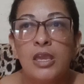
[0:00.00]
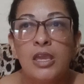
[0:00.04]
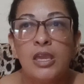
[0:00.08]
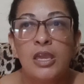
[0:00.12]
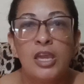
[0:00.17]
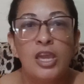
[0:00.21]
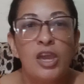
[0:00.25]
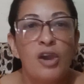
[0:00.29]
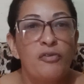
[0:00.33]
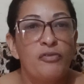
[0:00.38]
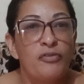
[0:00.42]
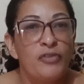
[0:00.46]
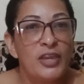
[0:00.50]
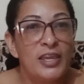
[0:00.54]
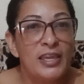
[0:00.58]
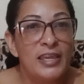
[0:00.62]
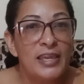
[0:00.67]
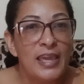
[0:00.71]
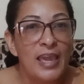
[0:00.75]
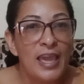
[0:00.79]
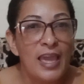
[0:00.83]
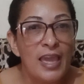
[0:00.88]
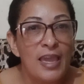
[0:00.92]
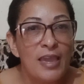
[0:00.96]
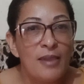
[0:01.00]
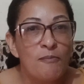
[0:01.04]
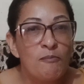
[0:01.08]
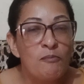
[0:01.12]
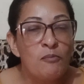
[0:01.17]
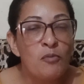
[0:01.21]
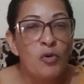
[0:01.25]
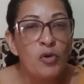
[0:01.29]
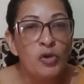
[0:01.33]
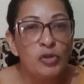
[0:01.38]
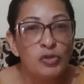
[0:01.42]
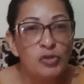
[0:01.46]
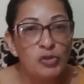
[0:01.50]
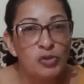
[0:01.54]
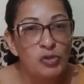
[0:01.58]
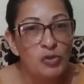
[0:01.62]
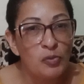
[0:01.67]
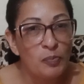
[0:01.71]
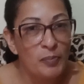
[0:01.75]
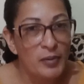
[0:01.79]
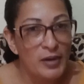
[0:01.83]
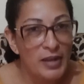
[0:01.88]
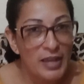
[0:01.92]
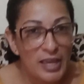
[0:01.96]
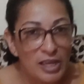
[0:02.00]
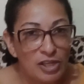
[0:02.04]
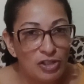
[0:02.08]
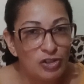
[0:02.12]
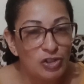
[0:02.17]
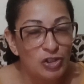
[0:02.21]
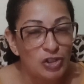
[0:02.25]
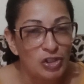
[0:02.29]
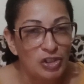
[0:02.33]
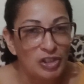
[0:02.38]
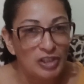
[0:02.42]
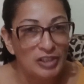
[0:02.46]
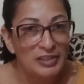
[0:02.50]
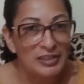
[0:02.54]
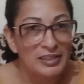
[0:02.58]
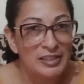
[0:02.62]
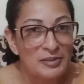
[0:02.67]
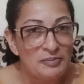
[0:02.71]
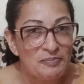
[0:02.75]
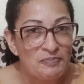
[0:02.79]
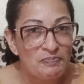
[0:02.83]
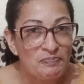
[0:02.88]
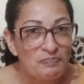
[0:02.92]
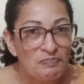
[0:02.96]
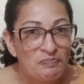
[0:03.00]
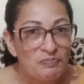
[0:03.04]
E eu fiquei muito surpreendida.